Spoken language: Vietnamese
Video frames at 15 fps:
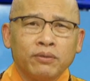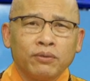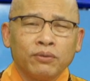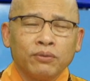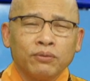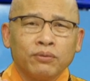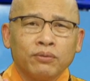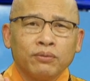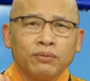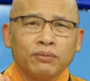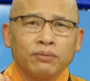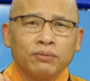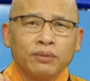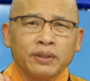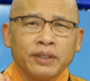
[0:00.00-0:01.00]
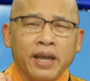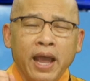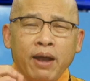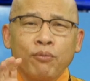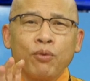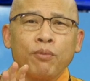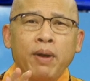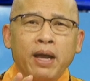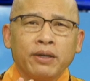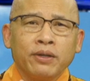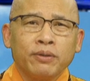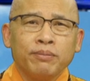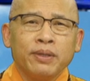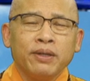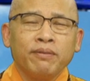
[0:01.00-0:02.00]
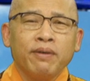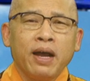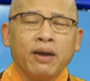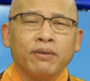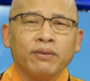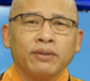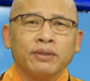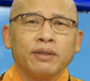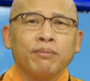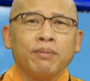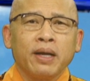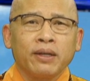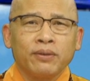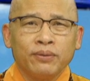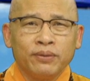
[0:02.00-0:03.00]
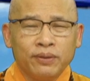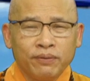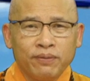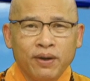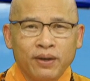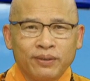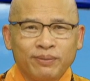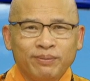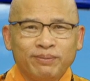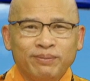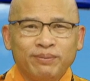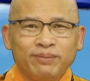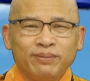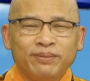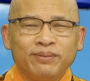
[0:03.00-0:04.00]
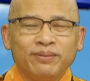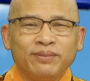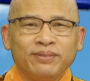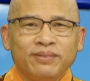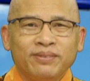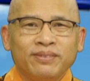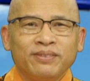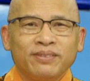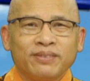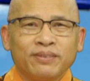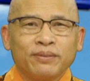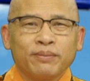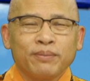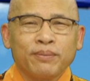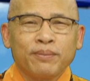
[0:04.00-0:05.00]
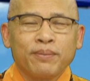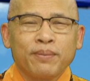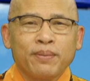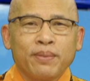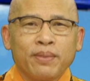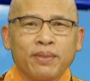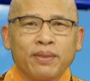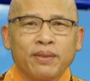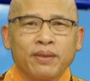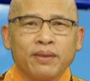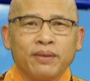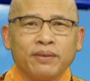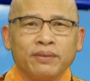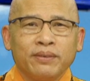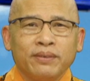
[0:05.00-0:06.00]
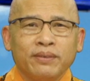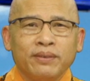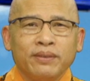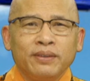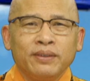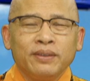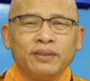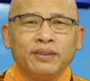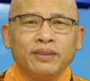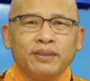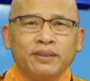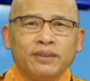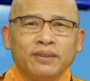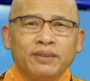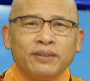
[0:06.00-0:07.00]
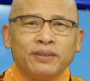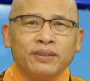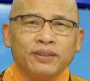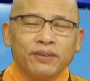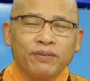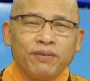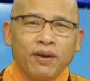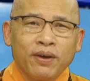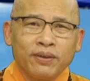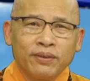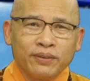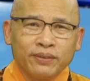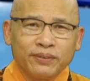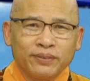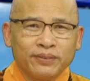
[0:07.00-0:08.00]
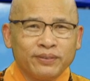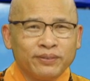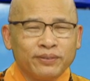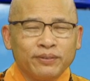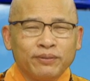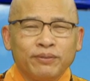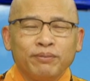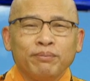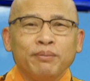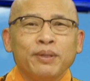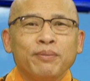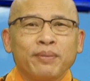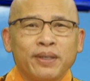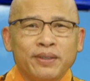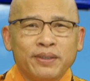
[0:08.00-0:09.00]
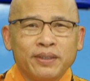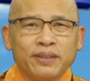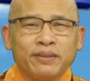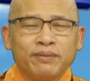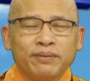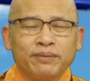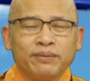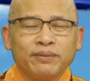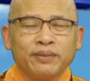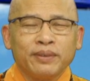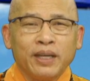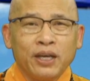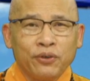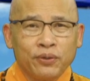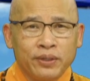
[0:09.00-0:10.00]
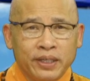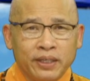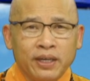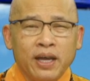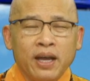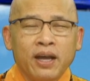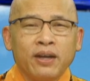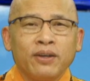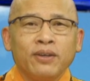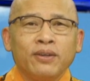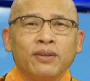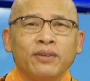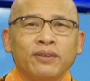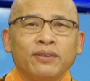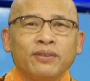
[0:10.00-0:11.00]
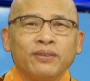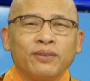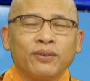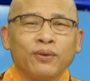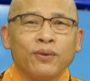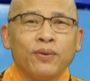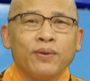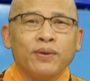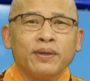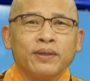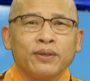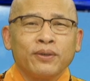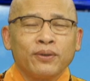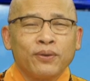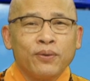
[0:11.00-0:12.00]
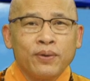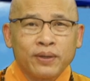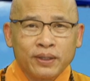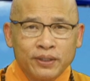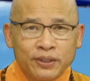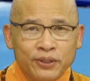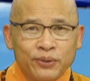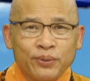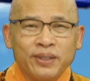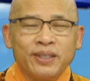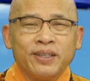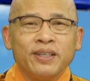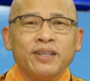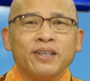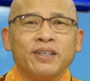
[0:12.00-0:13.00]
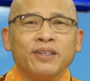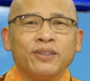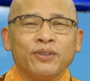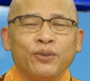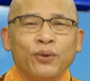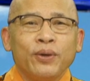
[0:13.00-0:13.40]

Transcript: thì đức phật ừ, mỉm cười ngài nói rằng là con còn có điều gì để nói nữa hay không ngài nói một cách rất là từ bi vô tất cả cái sự thương yêu và hiểu biết ngài nói với tất cả cái